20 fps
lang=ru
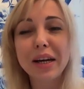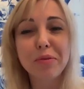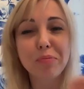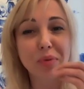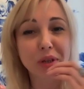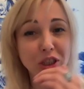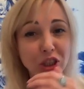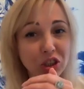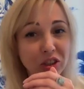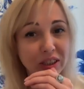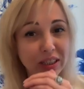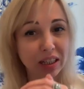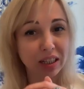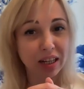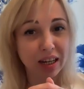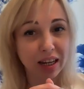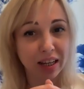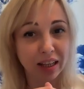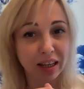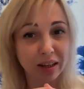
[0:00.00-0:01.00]
Пишешь
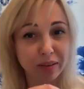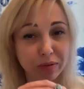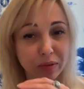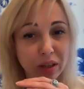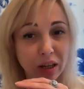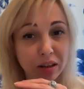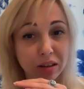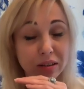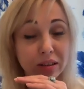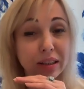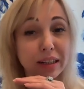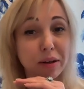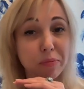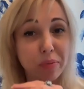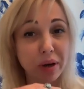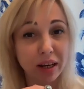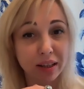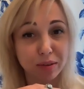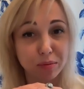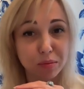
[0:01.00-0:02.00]
задание, так,
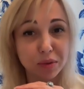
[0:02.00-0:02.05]
ребят,